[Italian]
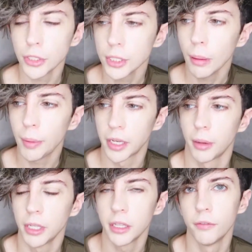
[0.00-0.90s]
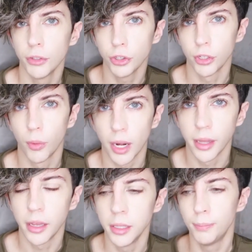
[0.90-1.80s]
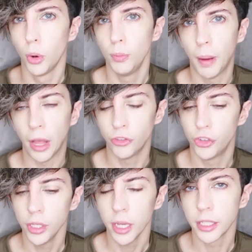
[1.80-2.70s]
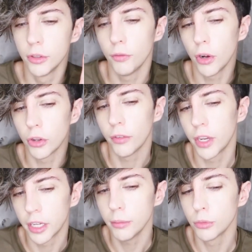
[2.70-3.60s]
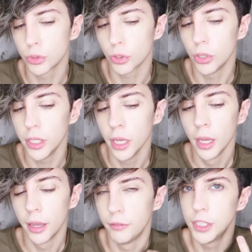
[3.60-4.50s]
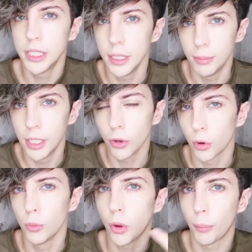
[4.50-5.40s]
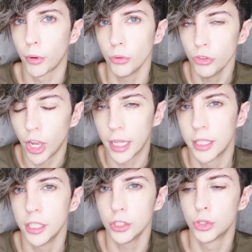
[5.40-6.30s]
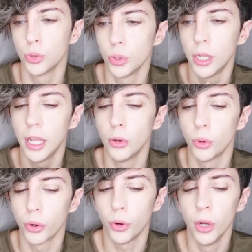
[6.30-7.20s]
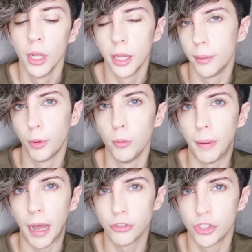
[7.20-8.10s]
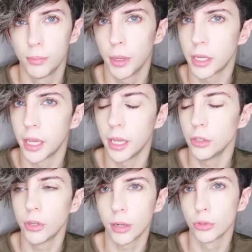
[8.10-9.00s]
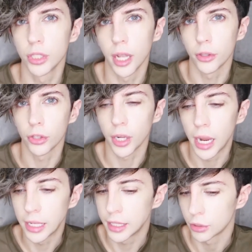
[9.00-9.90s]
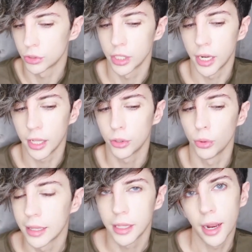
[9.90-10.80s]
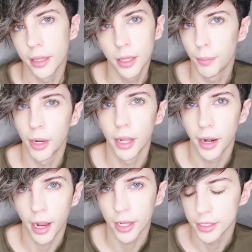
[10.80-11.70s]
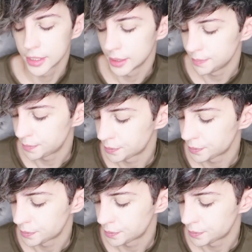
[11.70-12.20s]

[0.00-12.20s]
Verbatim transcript: prossima praticamente invece riguarda i polpacci, non vogliono avere dei muscoli eh, visibili o comunque pronunciati sulle loro eh, polpacci perché non è considerato attraente, è considerato attraente per le ragazze